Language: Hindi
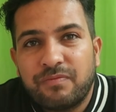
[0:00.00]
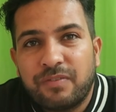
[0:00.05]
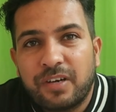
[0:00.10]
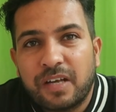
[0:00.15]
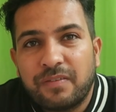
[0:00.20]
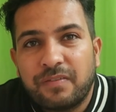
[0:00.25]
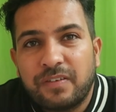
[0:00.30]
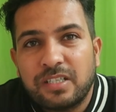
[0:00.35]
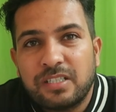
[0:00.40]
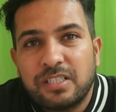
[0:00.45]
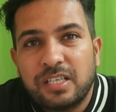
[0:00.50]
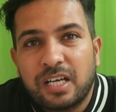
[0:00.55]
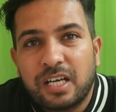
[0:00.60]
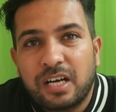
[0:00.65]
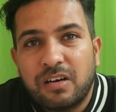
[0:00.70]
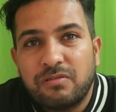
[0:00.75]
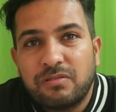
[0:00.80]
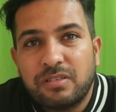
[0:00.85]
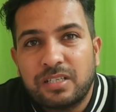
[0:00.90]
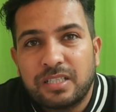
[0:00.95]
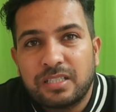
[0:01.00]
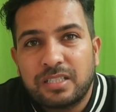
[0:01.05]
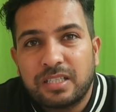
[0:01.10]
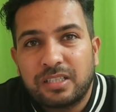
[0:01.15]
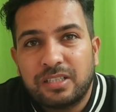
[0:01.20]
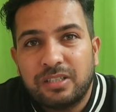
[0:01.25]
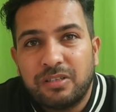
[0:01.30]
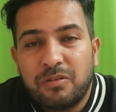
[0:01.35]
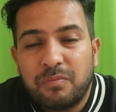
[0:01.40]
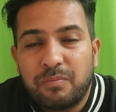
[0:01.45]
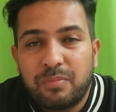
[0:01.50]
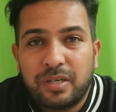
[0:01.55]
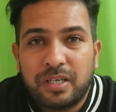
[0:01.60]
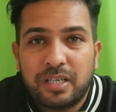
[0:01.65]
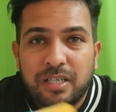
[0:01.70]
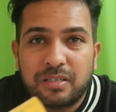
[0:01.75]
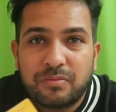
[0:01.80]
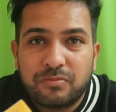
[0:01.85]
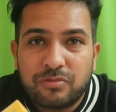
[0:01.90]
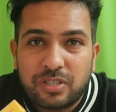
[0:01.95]
फटाफट चेकआउट कर सकते हो
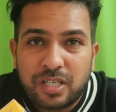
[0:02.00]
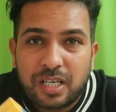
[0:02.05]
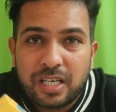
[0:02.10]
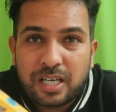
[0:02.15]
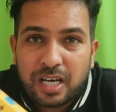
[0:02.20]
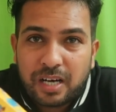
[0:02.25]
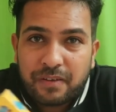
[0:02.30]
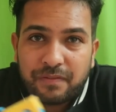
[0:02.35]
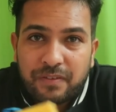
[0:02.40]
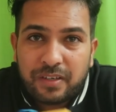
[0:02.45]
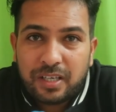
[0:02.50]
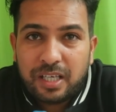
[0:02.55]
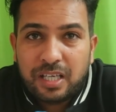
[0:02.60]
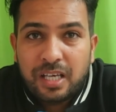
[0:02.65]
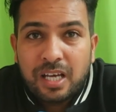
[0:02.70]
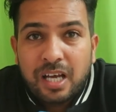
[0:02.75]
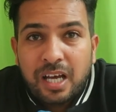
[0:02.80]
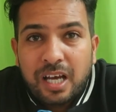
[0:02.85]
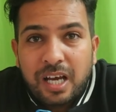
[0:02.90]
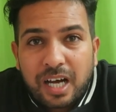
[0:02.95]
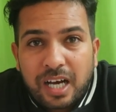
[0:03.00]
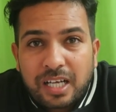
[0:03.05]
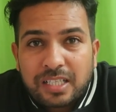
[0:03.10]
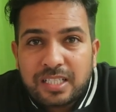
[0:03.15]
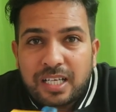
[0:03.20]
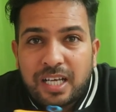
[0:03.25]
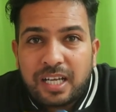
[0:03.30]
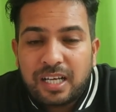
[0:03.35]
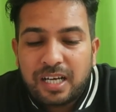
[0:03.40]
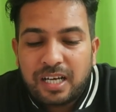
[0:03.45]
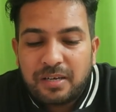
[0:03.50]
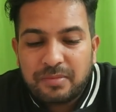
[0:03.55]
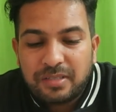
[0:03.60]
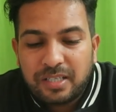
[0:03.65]
प्रोडक्ट मुझे काफ़ी अच्छा लगा